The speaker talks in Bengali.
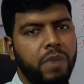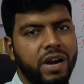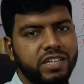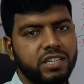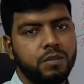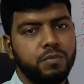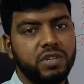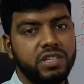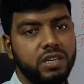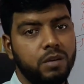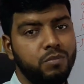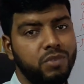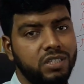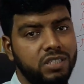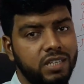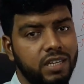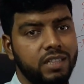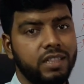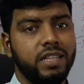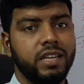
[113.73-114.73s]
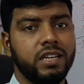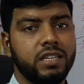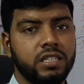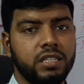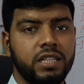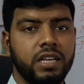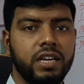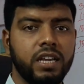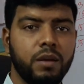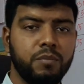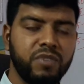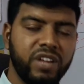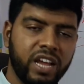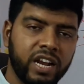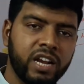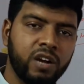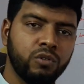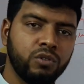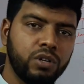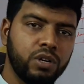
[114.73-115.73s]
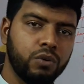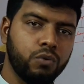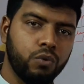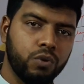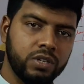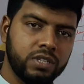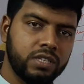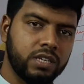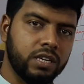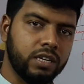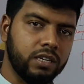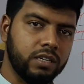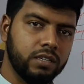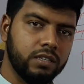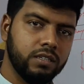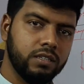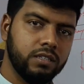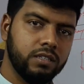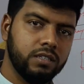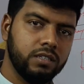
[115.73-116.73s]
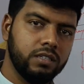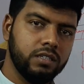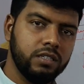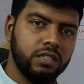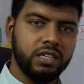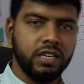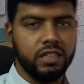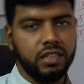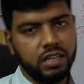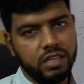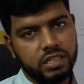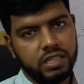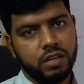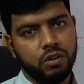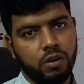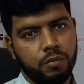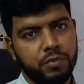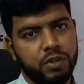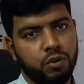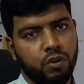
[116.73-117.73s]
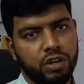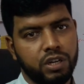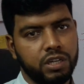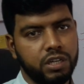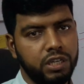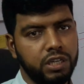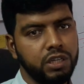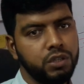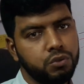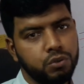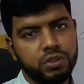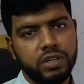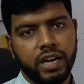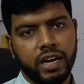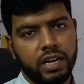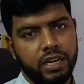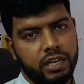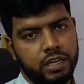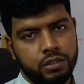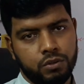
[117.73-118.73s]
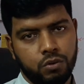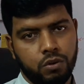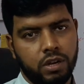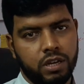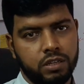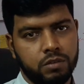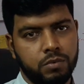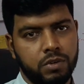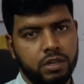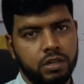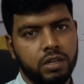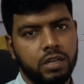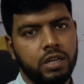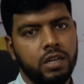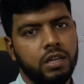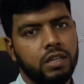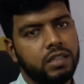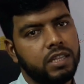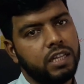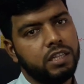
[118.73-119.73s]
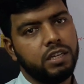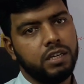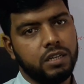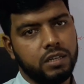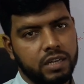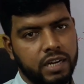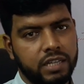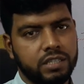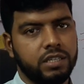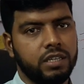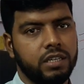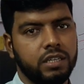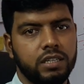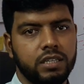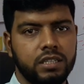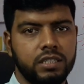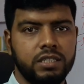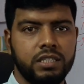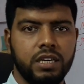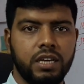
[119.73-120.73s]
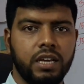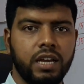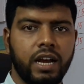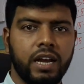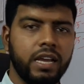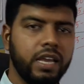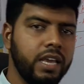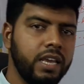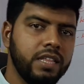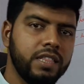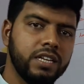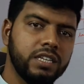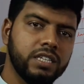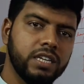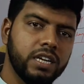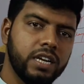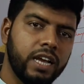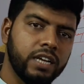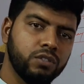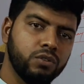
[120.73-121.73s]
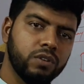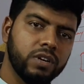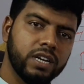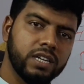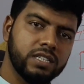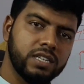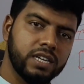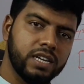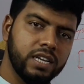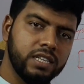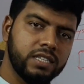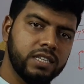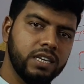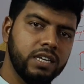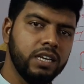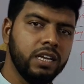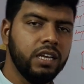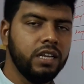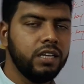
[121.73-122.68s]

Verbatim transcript: পাশাপাশি আপনি যে দেশ থেকে আপনি অ্যাকাউন্টটা করেছেন সেই দেশকেও আপনি অনেক নিচু জায়গায় নিয়ে চলে আসবেন তাদের কাছে যে এই দেশের একজনের কাছে গেছি